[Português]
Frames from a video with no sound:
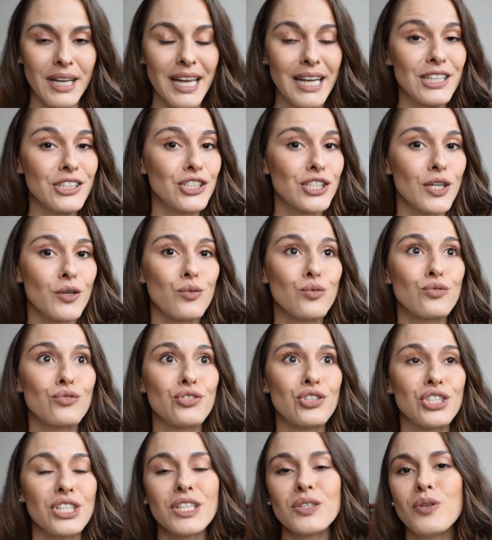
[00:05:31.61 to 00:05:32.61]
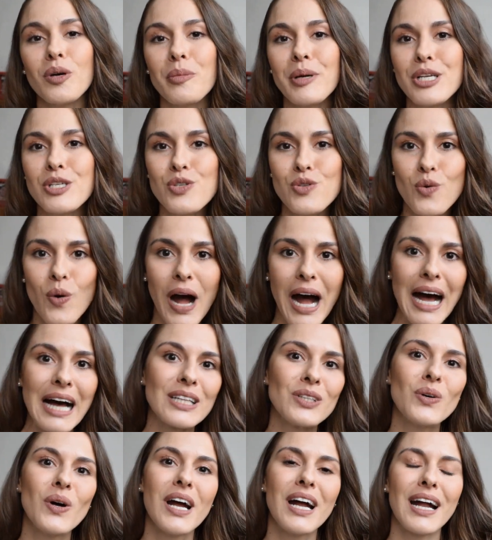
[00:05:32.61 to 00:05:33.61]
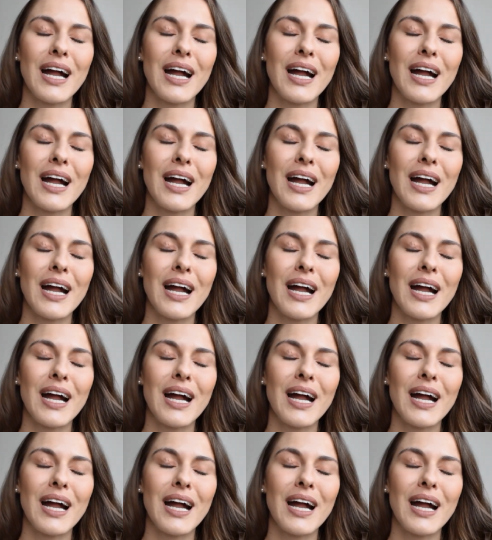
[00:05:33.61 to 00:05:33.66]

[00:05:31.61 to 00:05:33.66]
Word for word: Este é um ungido abençoado,